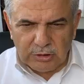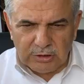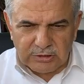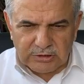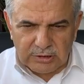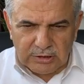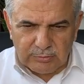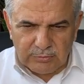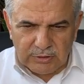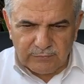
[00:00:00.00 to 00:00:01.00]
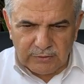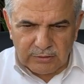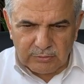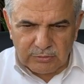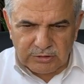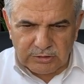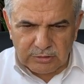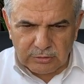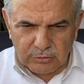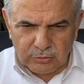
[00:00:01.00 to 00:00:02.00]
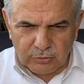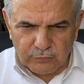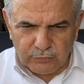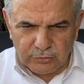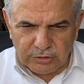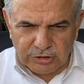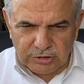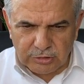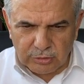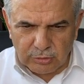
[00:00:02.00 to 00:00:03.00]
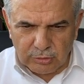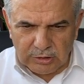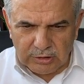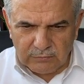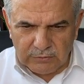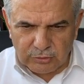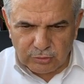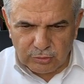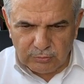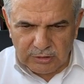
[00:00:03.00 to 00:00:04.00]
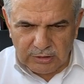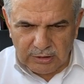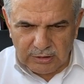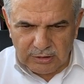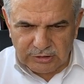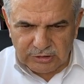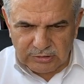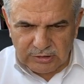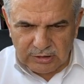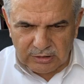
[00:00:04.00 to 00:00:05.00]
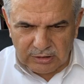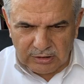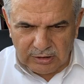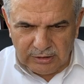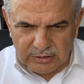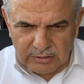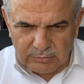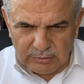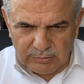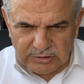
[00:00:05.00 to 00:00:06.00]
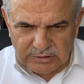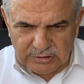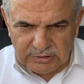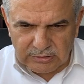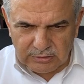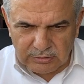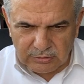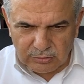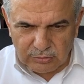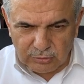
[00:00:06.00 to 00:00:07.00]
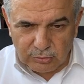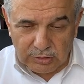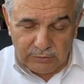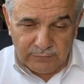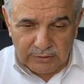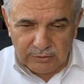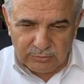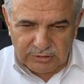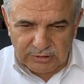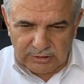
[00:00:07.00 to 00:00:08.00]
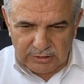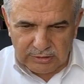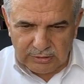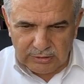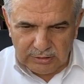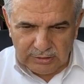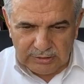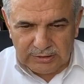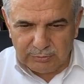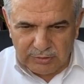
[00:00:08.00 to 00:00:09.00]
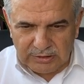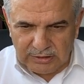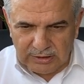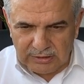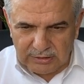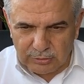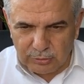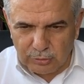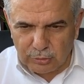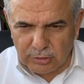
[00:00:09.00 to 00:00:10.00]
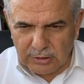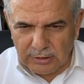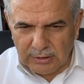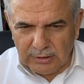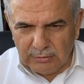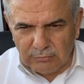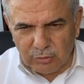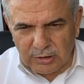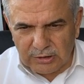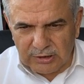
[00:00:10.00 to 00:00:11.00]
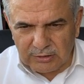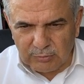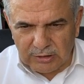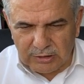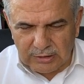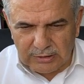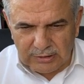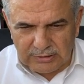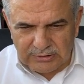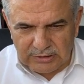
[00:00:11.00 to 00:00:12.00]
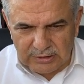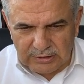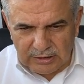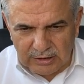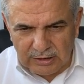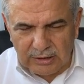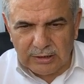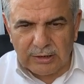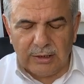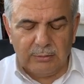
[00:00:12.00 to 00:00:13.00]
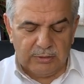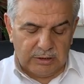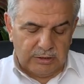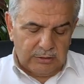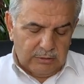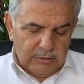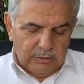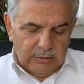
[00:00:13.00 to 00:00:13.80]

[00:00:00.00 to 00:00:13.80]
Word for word: Aleyhisselam Efendimizin küfür içinde olan ve zulmeden eşinden ayrılmamasının Nuh Efendimizin yani hikmeti nedir diyor. Burada hikmetten daha ziyade Allah'ın emri